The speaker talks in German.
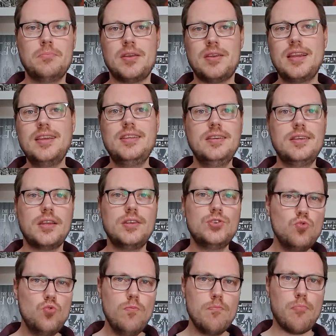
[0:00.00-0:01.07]
Man nennt ihn dann
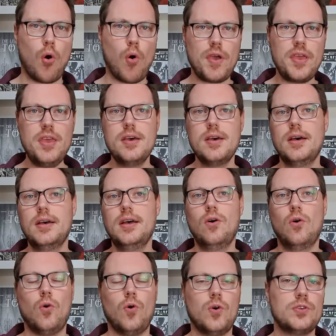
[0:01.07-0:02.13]
Doomboy
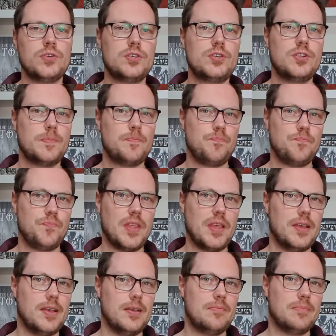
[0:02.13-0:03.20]
und
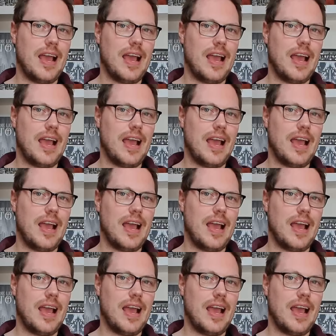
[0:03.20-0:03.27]
äh,